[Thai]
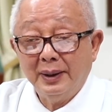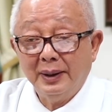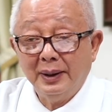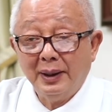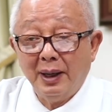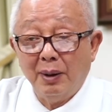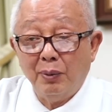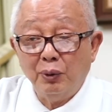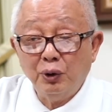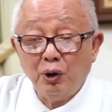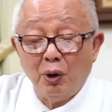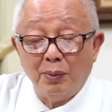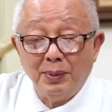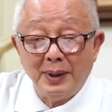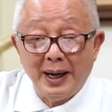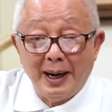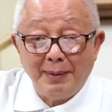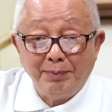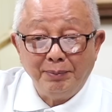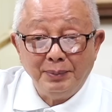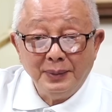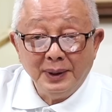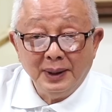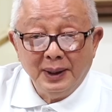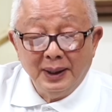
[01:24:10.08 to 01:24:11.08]
ท่านผู้ชมครับ
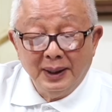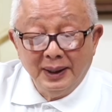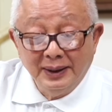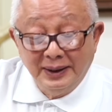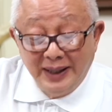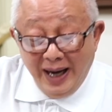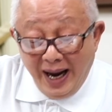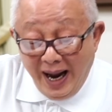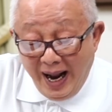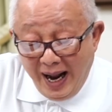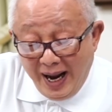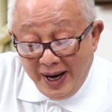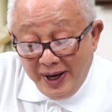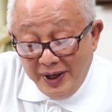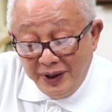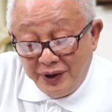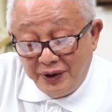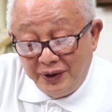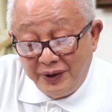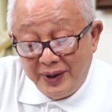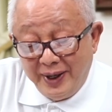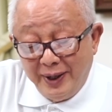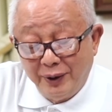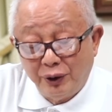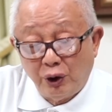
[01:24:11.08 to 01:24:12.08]
ถ้าอิส
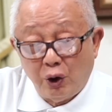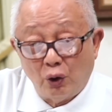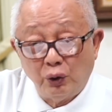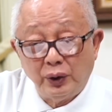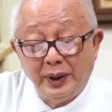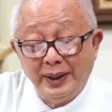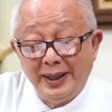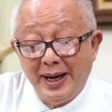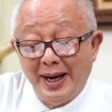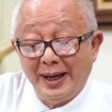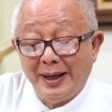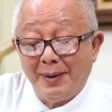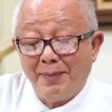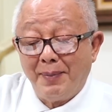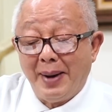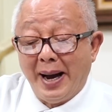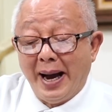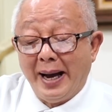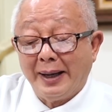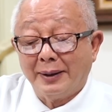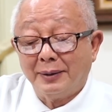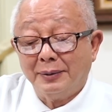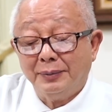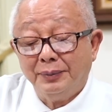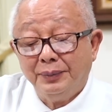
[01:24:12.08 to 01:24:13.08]
ราเอลตกที่นั่งลำ
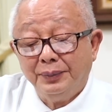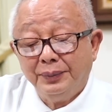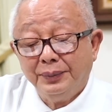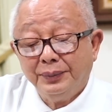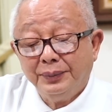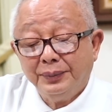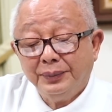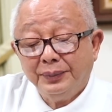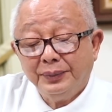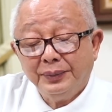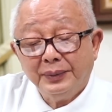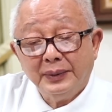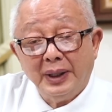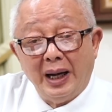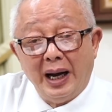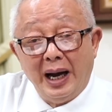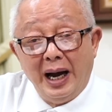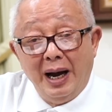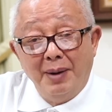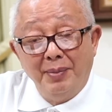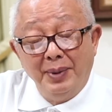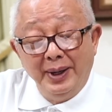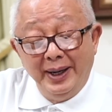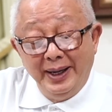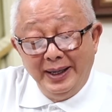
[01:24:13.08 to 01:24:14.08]
บาก
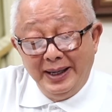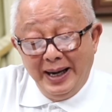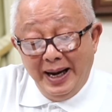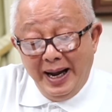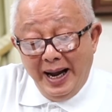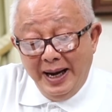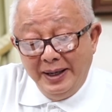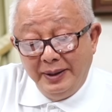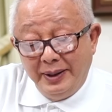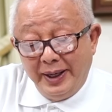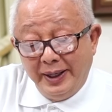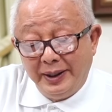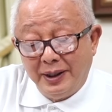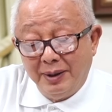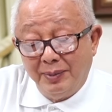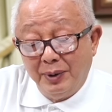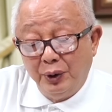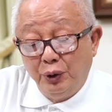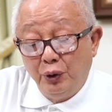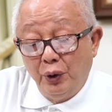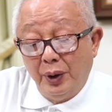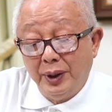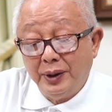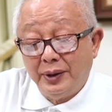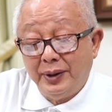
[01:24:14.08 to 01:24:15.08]
อเมริกาอังกฤษจะมา
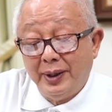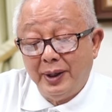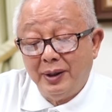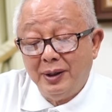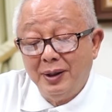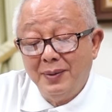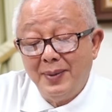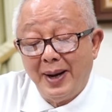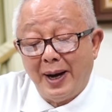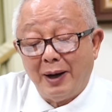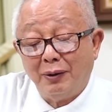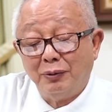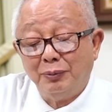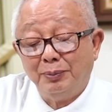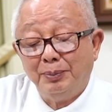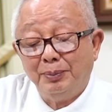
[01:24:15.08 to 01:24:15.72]
ช่วยอิสราเอลหรือเปล่า